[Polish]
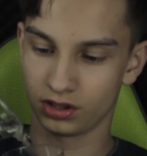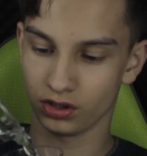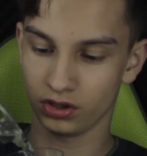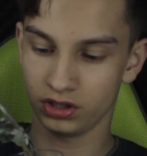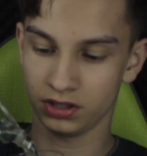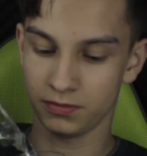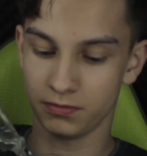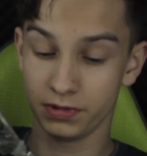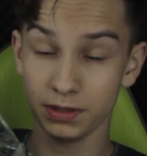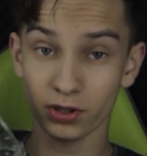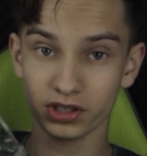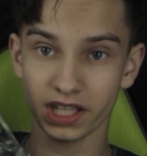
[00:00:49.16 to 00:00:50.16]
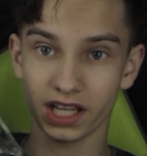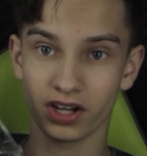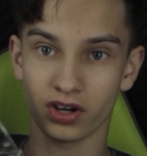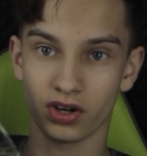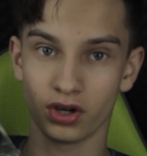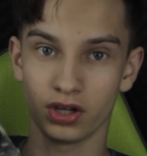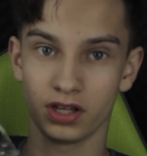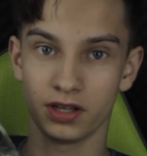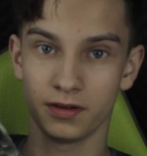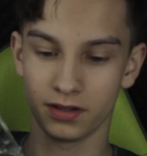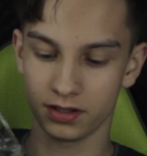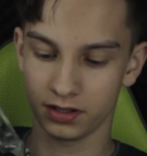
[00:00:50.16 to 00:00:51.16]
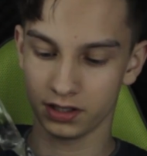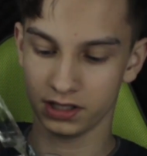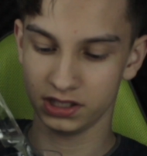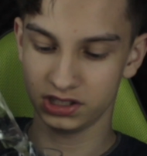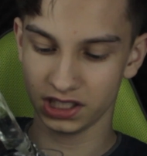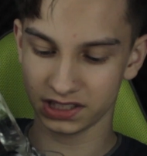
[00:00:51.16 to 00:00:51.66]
No i mimo tego, iż